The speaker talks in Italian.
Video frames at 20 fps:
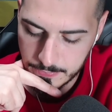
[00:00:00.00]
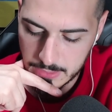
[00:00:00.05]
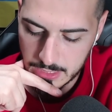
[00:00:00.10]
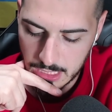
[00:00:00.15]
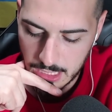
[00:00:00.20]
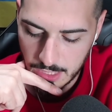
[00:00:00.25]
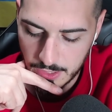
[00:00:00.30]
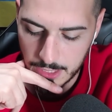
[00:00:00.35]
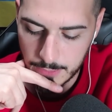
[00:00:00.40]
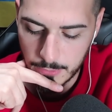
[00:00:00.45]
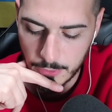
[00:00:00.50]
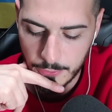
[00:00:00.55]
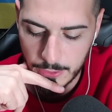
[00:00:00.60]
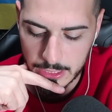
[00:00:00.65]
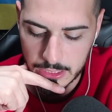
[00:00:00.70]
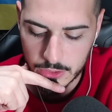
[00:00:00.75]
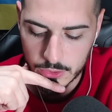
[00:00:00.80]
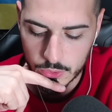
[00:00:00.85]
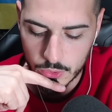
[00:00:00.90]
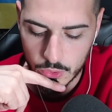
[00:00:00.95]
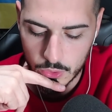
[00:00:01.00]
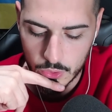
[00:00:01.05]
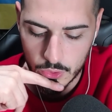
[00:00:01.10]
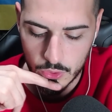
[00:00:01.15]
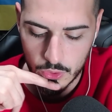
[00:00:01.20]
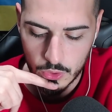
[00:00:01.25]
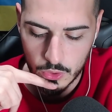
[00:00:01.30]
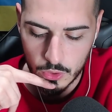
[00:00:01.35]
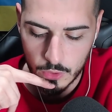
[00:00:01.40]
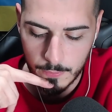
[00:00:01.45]
Avrebbe
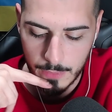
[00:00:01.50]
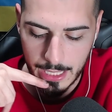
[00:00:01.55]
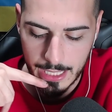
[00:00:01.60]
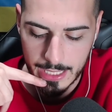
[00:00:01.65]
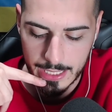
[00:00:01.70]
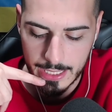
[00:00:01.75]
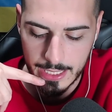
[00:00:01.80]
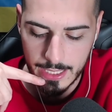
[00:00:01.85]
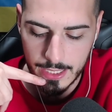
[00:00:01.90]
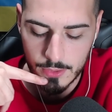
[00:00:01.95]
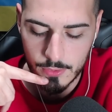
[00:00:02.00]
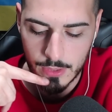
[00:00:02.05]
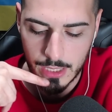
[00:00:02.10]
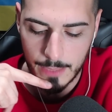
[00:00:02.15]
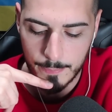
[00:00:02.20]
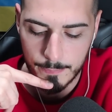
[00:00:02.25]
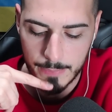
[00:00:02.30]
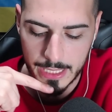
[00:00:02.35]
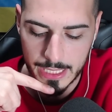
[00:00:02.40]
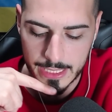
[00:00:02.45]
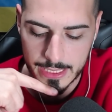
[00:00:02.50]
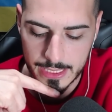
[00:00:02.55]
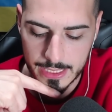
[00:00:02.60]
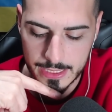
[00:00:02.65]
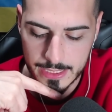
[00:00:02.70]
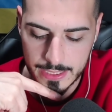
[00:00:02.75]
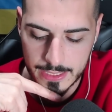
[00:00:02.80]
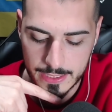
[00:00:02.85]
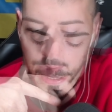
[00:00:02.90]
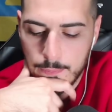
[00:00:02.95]
fatto male eh, quella
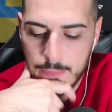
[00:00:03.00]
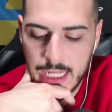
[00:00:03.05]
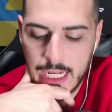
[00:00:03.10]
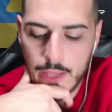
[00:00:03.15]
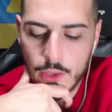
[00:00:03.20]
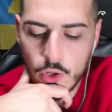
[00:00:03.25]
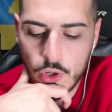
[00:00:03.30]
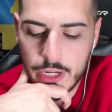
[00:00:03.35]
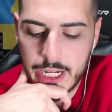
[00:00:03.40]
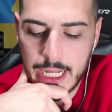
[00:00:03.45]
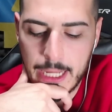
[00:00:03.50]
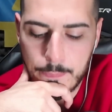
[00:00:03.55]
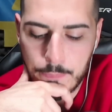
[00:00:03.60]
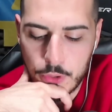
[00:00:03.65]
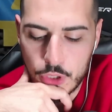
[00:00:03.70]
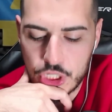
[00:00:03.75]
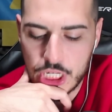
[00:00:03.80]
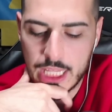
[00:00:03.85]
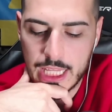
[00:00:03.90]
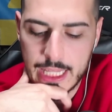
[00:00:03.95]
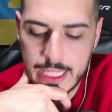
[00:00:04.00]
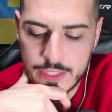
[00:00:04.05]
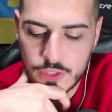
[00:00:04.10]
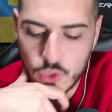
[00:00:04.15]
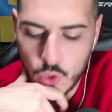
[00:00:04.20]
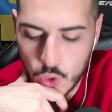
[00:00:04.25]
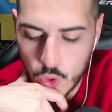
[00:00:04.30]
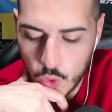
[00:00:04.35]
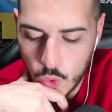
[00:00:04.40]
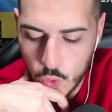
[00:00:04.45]
bandit. Minatore che procede da
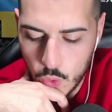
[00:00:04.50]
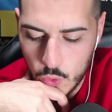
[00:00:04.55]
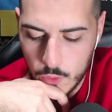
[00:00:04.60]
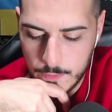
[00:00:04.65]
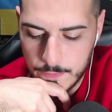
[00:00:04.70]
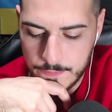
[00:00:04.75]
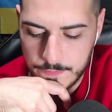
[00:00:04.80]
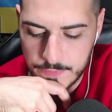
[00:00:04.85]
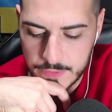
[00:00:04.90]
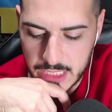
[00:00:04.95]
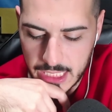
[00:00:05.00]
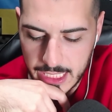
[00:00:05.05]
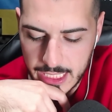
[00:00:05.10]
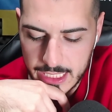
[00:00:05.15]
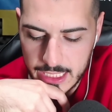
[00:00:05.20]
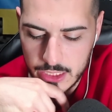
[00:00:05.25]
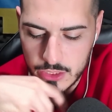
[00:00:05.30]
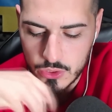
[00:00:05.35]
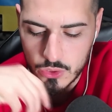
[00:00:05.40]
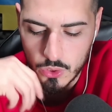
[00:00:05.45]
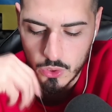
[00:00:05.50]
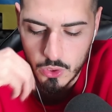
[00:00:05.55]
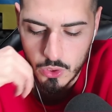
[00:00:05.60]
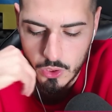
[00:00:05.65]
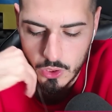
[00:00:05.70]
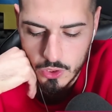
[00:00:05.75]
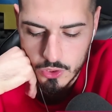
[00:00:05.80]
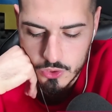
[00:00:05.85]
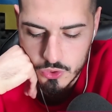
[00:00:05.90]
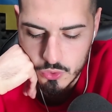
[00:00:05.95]
solo.
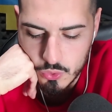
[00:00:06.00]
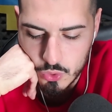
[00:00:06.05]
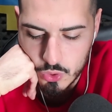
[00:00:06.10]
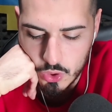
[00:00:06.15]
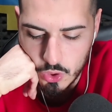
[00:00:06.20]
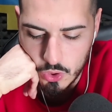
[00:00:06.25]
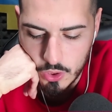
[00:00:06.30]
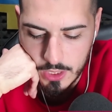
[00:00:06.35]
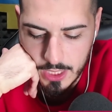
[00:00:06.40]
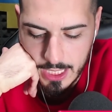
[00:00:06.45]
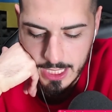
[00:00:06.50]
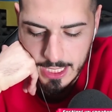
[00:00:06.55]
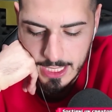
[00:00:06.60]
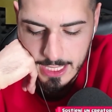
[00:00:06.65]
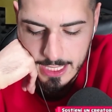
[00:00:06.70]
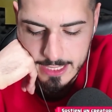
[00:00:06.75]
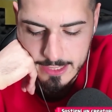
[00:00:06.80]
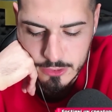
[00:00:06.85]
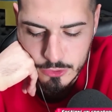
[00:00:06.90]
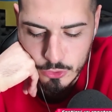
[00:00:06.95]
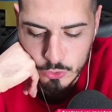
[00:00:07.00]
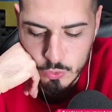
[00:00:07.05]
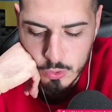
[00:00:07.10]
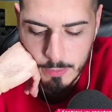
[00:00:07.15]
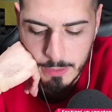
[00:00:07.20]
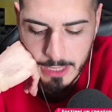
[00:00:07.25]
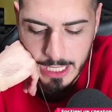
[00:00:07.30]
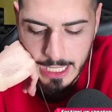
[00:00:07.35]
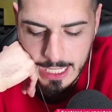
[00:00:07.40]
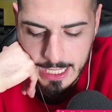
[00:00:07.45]
Dritto su torre e su due
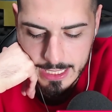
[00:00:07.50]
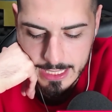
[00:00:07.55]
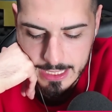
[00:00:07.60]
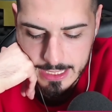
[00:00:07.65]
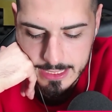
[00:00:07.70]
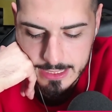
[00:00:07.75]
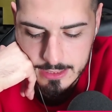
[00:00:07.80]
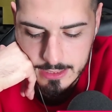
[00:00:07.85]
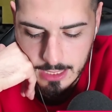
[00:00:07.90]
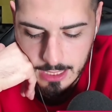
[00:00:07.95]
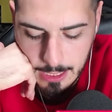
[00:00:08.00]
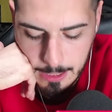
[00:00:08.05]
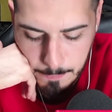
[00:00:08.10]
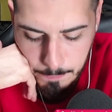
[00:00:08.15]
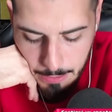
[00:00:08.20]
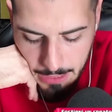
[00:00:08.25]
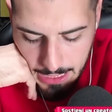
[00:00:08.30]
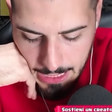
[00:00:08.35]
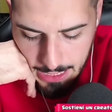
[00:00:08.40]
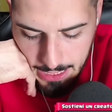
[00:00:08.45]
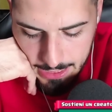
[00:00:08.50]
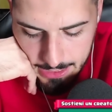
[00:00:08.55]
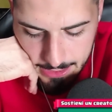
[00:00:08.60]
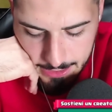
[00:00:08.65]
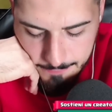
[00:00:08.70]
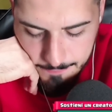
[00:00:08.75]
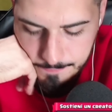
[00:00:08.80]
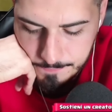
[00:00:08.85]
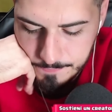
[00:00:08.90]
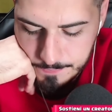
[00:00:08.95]
palate. Tre
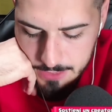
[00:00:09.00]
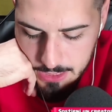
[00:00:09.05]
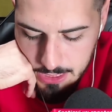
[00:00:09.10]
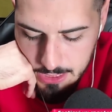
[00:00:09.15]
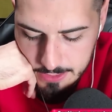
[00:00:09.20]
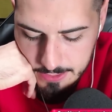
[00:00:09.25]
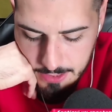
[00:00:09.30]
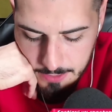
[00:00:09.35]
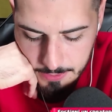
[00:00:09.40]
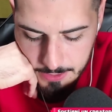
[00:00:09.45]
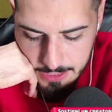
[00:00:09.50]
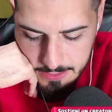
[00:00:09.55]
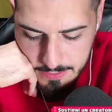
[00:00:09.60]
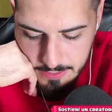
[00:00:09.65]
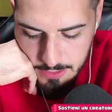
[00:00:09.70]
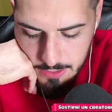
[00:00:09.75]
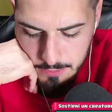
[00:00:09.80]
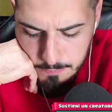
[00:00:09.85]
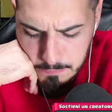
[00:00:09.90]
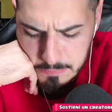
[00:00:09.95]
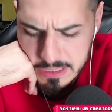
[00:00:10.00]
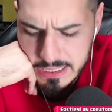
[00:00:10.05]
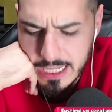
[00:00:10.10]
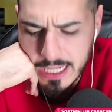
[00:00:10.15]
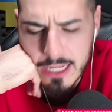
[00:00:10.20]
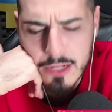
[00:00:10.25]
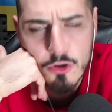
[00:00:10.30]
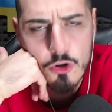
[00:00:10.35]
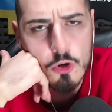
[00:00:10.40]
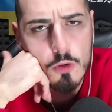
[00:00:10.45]
palate. Easy peasy. Mi sa
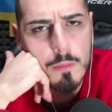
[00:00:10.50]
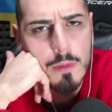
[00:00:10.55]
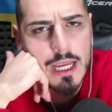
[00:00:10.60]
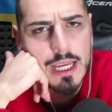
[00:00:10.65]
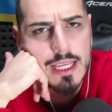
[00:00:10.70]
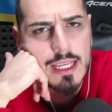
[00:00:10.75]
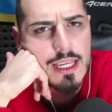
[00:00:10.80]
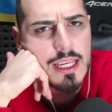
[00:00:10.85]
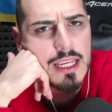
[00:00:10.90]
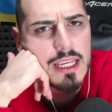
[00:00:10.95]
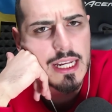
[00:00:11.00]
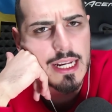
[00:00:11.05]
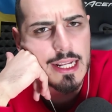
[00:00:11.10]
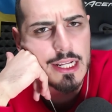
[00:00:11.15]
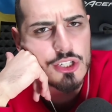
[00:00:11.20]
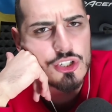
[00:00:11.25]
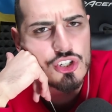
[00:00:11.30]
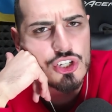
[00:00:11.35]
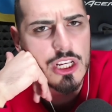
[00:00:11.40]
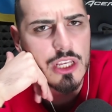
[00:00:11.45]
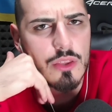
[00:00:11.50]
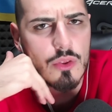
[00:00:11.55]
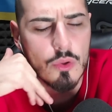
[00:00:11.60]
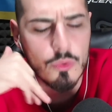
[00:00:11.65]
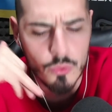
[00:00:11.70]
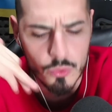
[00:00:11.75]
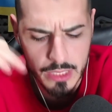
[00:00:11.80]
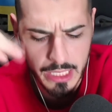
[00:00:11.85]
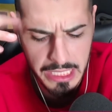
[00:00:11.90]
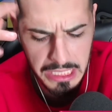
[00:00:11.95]
che non ho mai reagito ad
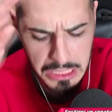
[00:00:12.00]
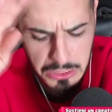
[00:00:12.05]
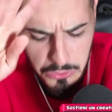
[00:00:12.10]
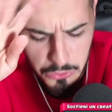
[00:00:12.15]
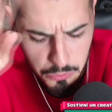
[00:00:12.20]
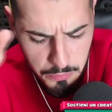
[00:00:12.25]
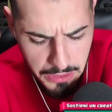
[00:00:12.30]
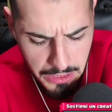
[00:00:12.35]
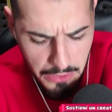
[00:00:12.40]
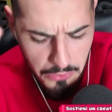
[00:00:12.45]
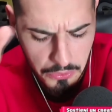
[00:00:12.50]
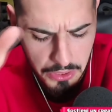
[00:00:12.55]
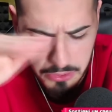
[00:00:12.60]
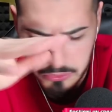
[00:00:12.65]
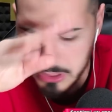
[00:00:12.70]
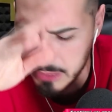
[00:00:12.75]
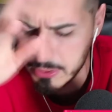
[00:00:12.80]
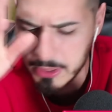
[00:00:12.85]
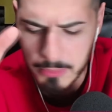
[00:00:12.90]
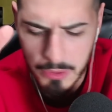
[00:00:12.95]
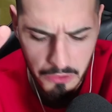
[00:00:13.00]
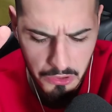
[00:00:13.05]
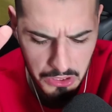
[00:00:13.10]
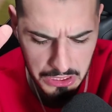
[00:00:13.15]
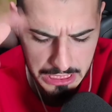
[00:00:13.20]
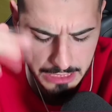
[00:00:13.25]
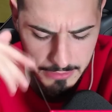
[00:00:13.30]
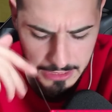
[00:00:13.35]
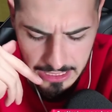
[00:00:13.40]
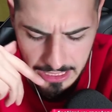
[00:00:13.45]
un deck con un minatore. È una prima
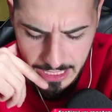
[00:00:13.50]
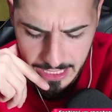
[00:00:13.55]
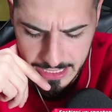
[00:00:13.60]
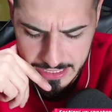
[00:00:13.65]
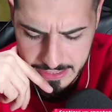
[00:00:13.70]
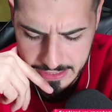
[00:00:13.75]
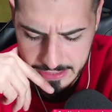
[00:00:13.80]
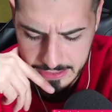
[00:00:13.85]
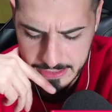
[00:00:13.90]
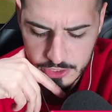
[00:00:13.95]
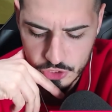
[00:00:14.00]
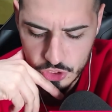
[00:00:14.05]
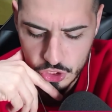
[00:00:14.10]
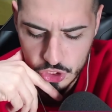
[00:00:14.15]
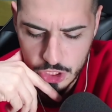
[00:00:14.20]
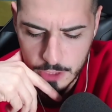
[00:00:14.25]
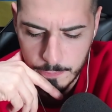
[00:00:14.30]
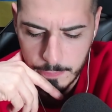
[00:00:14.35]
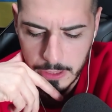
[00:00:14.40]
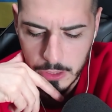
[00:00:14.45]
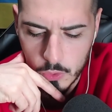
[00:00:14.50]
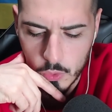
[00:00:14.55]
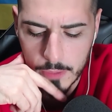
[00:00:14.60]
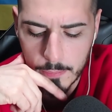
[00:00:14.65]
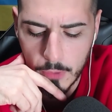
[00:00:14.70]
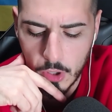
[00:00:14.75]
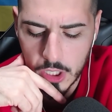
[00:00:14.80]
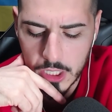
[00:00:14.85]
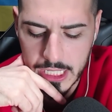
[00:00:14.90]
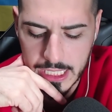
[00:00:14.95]
volta per Grax. GG per lui.
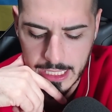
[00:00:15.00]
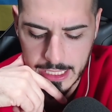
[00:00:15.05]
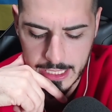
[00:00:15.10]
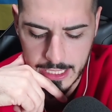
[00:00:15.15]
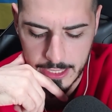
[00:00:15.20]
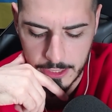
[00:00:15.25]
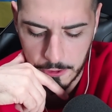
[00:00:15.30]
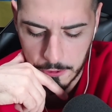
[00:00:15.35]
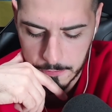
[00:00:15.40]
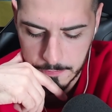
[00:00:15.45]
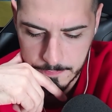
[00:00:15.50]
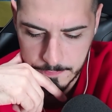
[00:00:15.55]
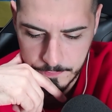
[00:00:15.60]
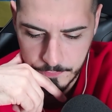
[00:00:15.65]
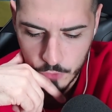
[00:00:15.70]
Monk da dietro.